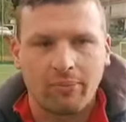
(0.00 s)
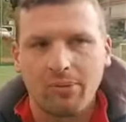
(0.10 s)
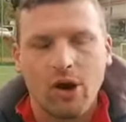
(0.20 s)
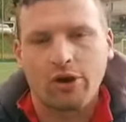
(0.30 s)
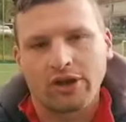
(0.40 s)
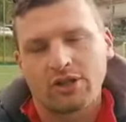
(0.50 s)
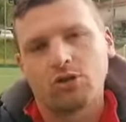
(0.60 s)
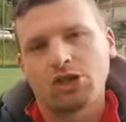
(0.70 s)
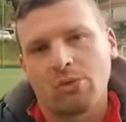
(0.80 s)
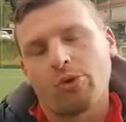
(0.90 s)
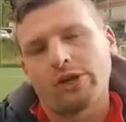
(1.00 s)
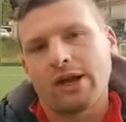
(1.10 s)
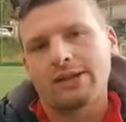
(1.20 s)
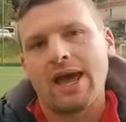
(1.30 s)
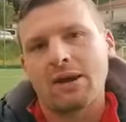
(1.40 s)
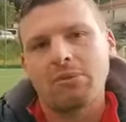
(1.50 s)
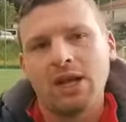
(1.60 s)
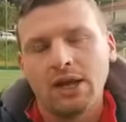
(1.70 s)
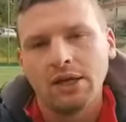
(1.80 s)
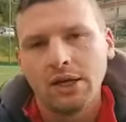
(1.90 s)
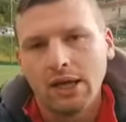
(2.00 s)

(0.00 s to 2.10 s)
primo anno che si riusciamo a portare a termine